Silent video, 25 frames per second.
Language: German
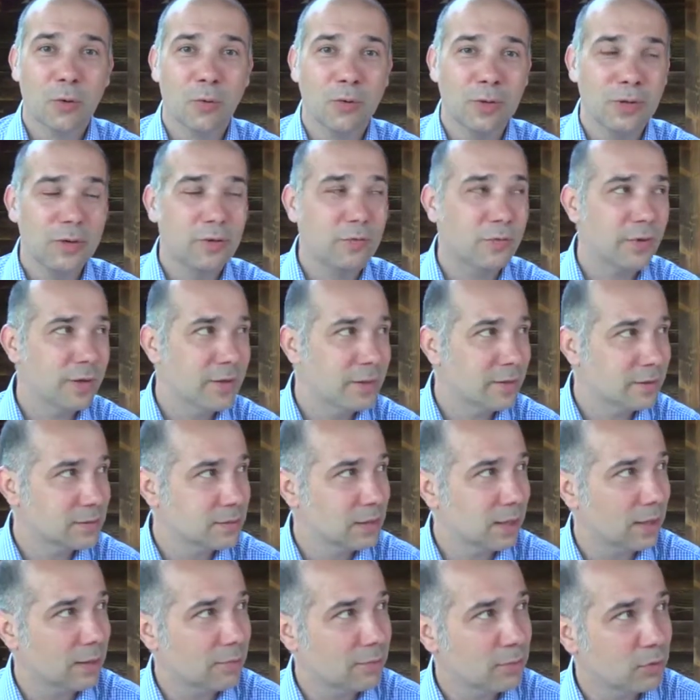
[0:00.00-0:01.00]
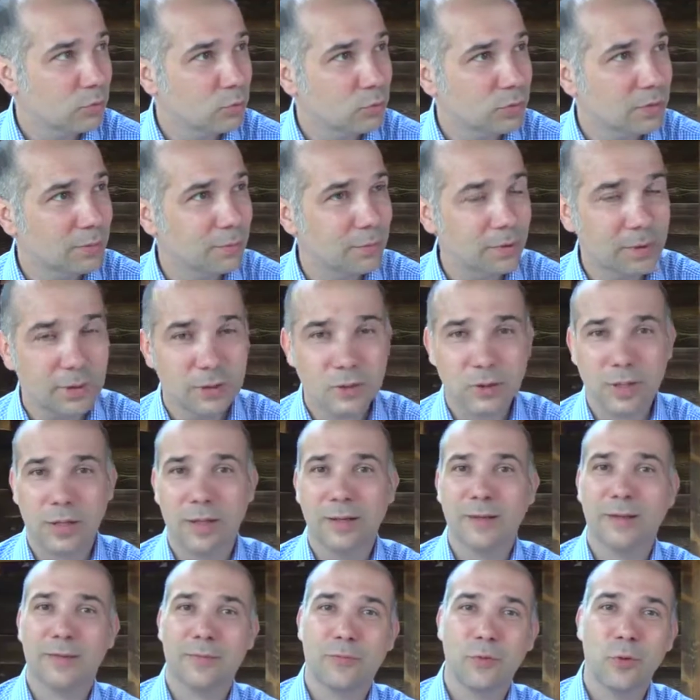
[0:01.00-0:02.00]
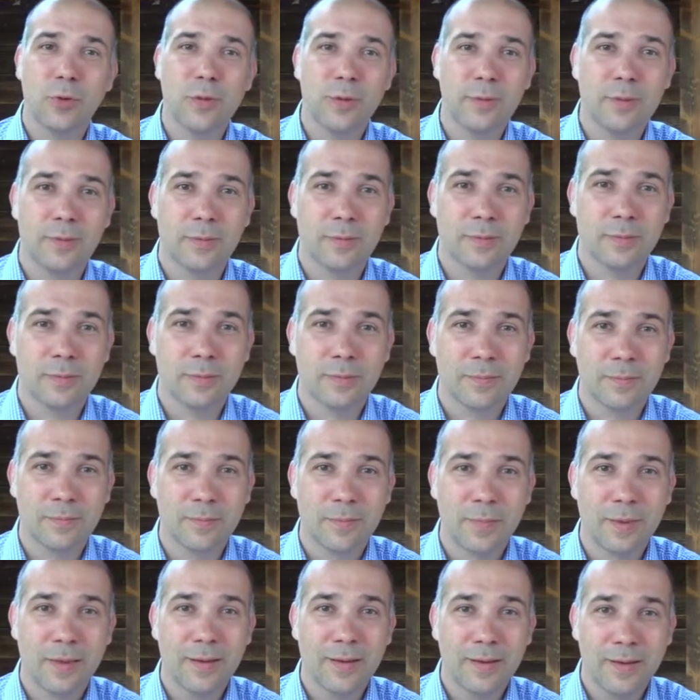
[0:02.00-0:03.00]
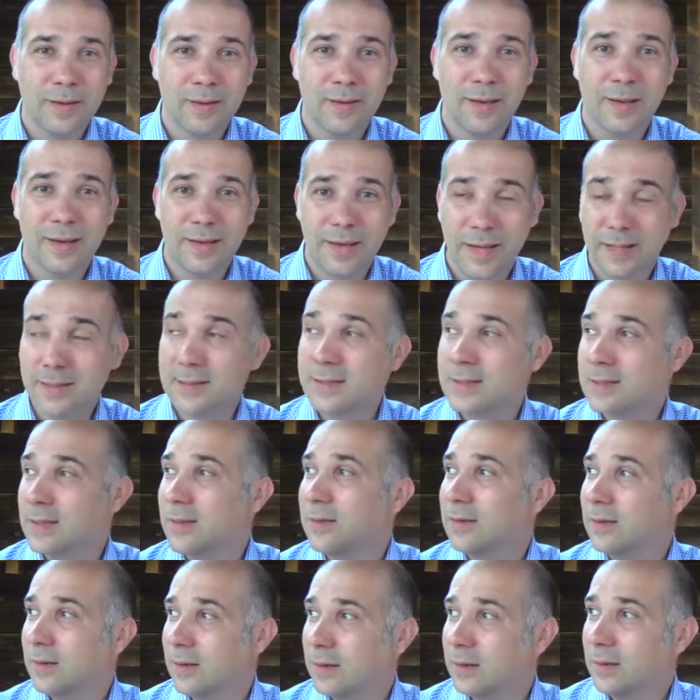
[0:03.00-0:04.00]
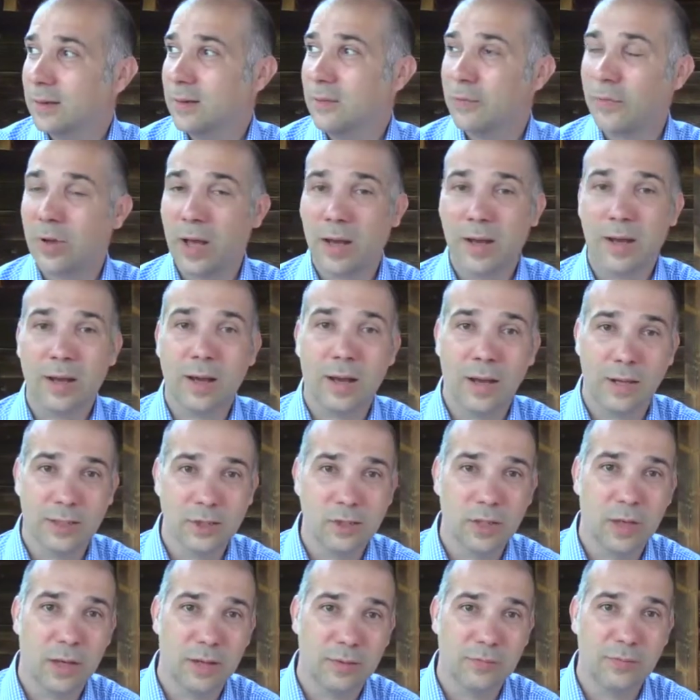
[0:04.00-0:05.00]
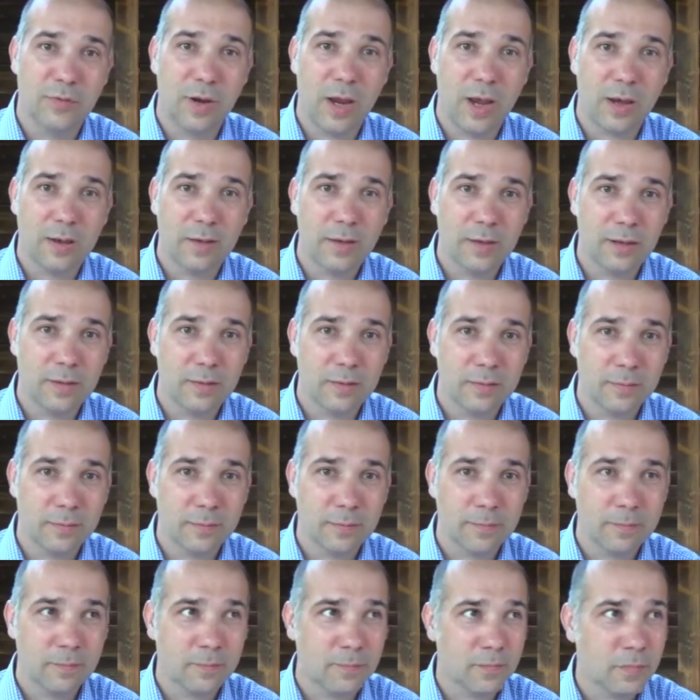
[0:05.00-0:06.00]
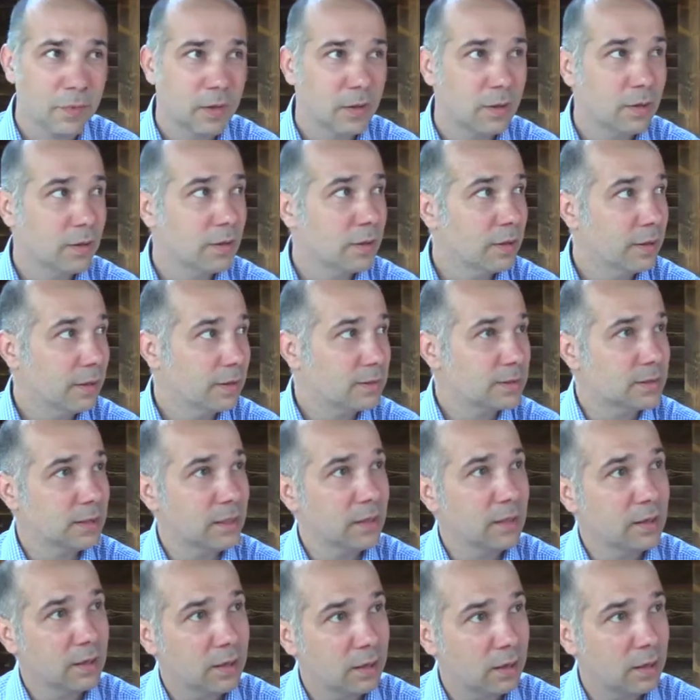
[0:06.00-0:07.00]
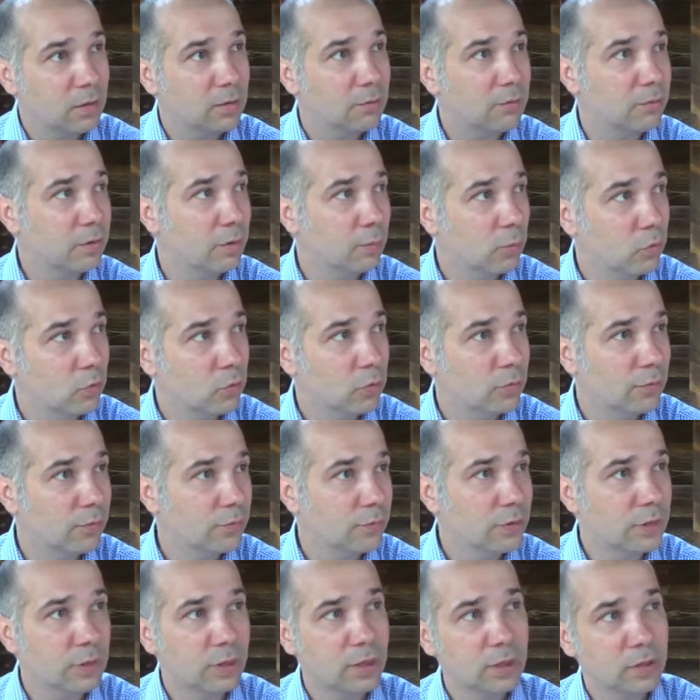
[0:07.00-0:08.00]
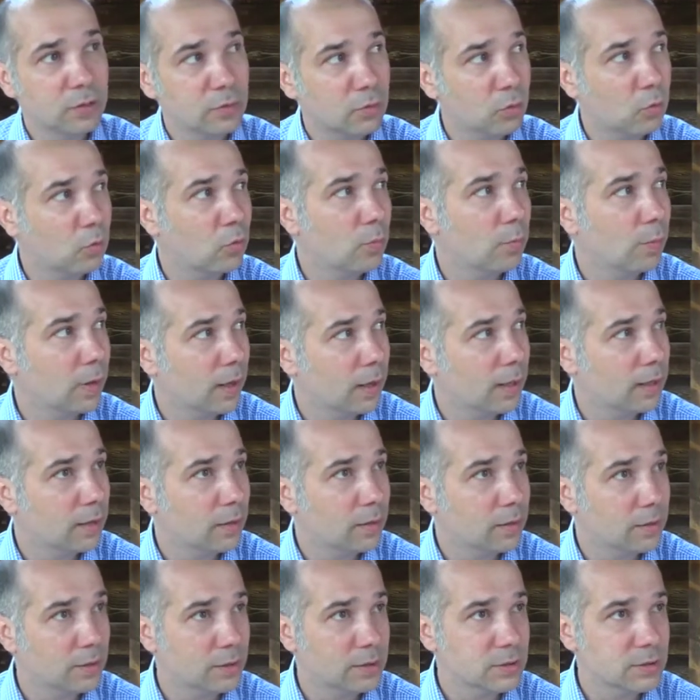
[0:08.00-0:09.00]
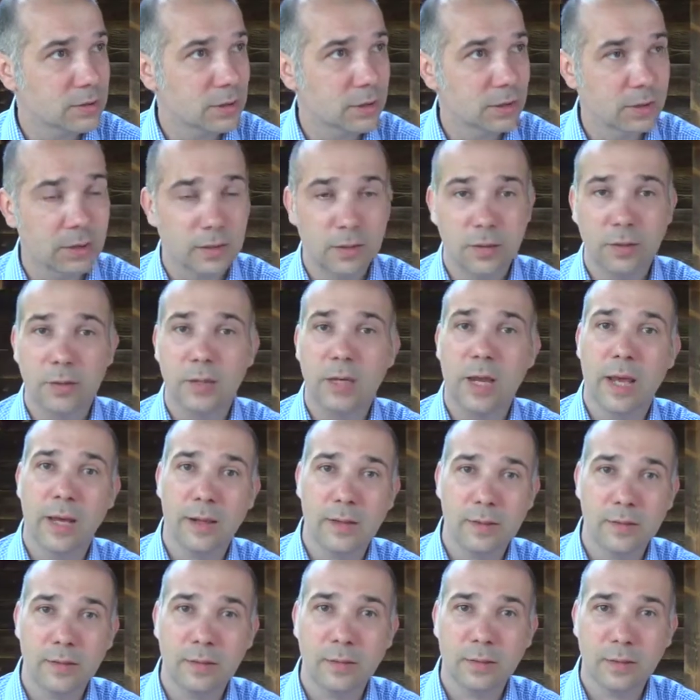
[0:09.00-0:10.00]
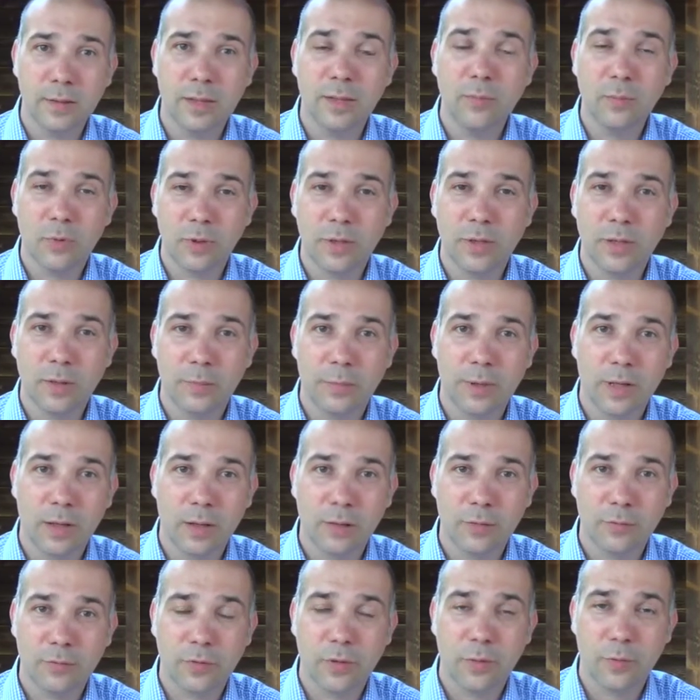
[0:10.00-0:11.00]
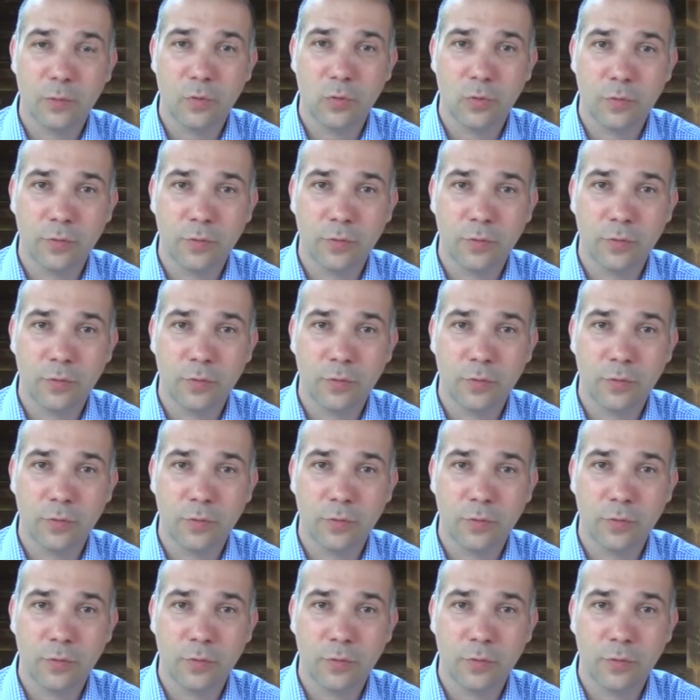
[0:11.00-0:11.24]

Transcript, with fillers: Und ich finde, sie haben eine gute Möglichkeit gefunden. Denn jetzt sind hier in Frankreich gerade Ferien. Ich sehe hier auf dem Hof die Kinder rumrennen. Ich sehe die Eltern immer hier mit auf dem